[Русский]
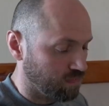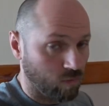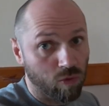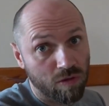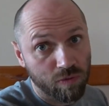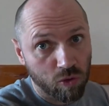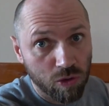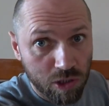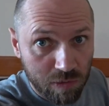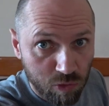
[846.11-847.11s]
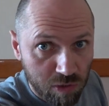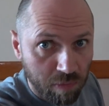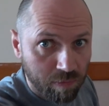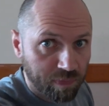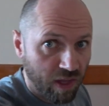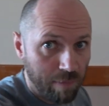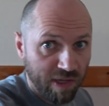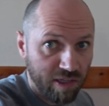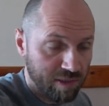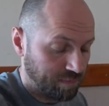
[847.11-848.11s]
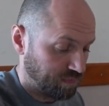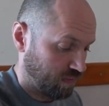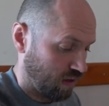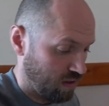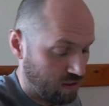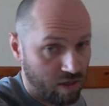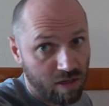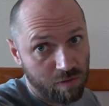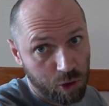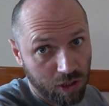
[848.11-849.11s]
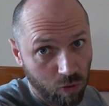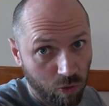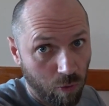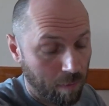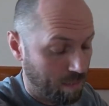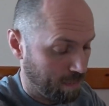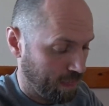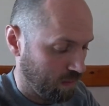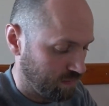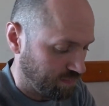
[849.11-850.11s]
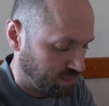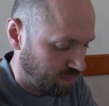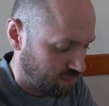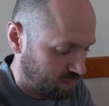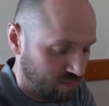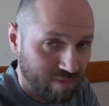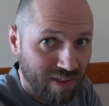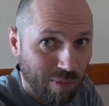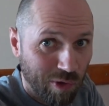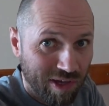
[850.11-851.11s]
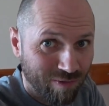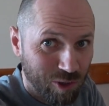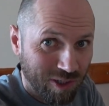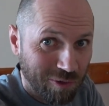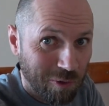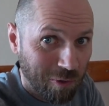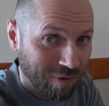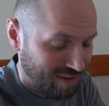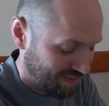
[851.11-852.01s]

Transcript: Ну и все, сейчас будем обедать и в Черногорию. Домой, в Черногорию.